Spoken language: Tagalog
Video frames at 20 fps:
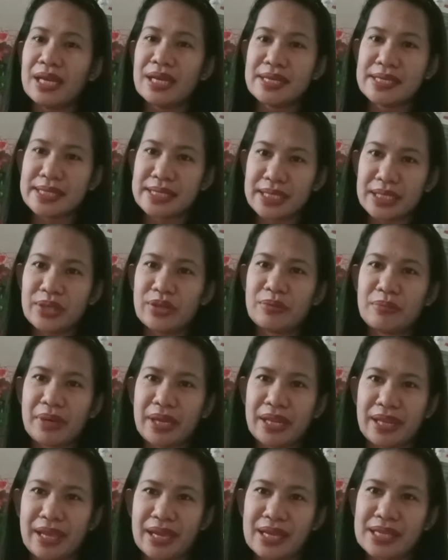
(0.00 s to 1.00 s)
see you on my
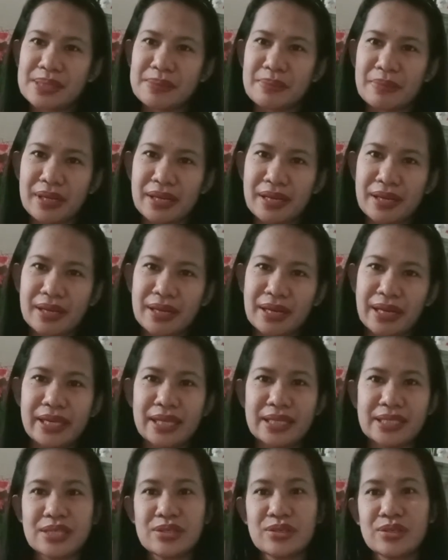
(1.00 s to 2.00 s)
next vlog.
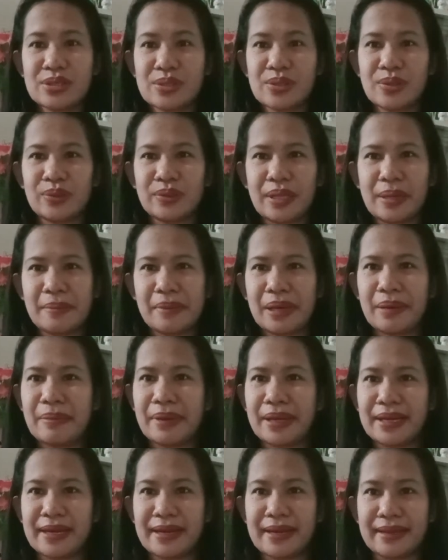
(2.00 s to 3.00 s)
Ayan, sa susunod, haba-haba
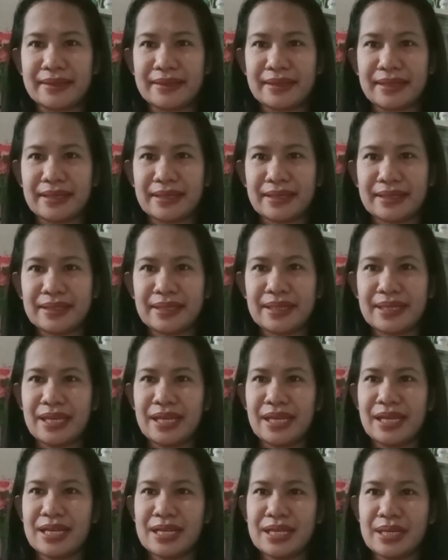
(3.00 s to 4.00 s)
na natin.
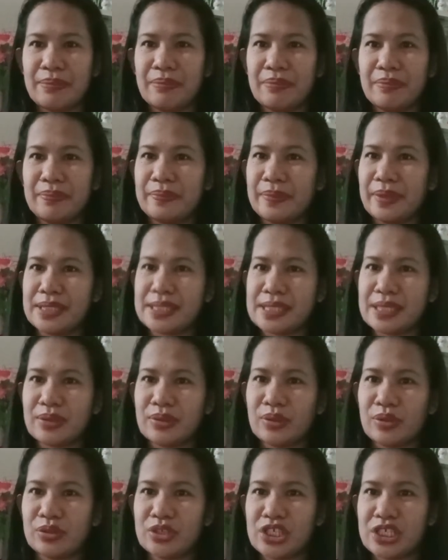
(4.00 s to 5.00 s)

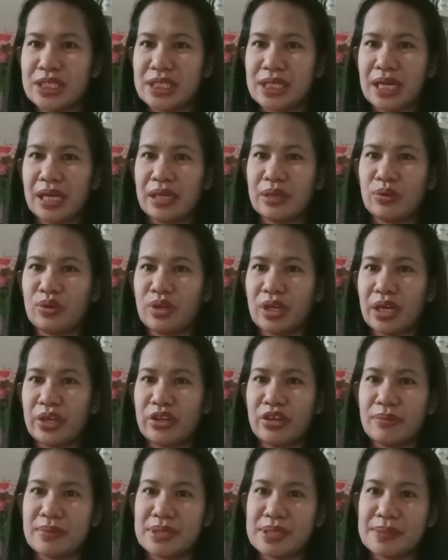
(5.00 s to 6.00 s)
Siguro, chichikahan ko na kayo
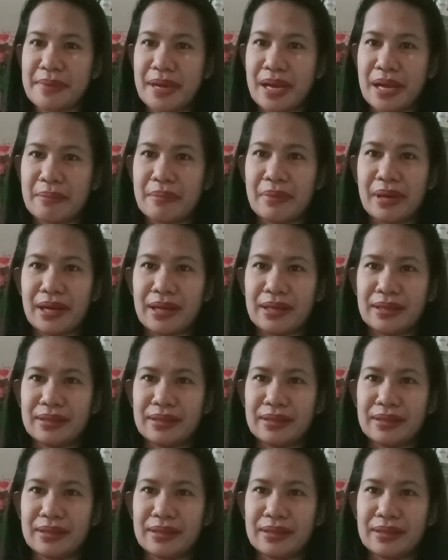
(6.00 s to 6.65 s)
ng mas mahaba.